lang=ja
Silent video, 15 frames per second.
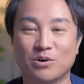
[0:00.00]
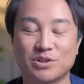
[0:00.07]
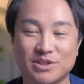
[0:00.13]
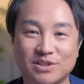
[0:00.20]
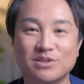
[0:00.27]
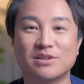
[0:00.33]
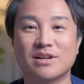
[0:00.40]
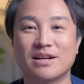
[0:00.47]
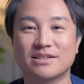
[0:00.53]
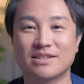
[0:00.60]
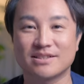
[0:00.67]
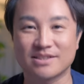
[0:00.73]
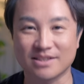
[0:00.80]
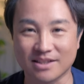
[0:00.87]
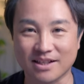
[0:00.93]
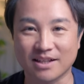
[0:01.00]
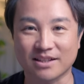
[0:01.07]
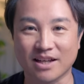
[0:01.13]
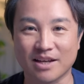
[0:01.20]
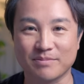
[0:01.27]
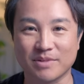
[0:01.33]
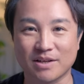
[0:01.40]
星空写真家
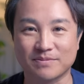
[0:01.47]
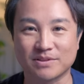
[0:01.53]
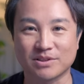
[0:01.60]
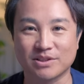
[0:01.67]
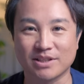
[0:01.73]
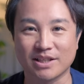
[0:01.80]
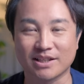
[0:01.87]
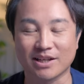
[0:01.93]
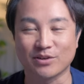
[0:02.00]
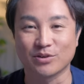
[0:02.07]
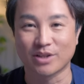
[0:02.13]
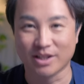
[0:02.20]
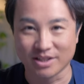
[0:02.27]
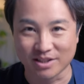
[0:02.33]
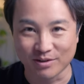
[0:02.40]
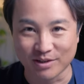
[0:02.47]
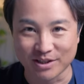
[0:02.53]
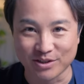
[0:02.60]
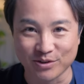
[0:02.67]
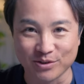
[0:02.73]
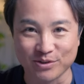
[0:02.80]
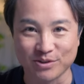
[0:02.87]
タイムラプスクリエイターの成沢
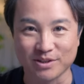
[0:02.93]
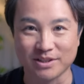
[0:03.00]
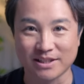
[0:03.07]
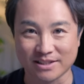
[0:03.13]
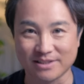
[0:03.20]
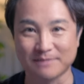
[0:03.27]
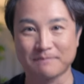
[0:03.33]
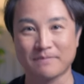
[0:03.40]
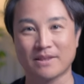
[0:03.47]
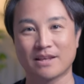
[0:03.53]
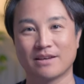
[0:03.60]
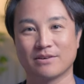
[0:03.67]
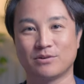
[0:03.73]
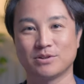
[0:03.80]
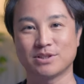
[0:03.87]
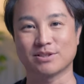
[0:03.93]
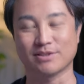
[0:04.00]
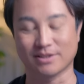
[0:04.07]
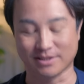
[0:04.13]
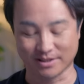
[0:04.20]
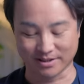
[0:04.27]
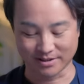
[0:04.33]
宏之です。え本日
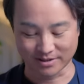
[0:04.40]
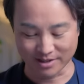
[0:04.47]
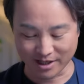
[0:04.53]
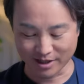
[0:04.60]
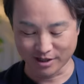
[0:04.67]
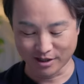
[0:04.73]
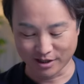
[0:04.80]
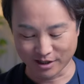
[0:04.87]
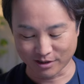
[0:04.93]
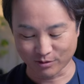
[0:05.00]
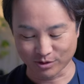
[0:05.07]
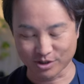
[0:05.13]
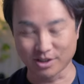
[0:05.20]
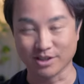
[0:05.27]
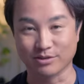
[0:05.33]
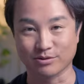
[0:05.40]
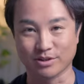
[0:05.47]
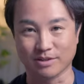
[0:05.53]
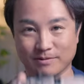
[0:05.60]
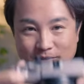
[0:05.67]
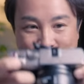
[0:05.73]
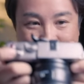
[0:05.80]
はですね、えこちらにございま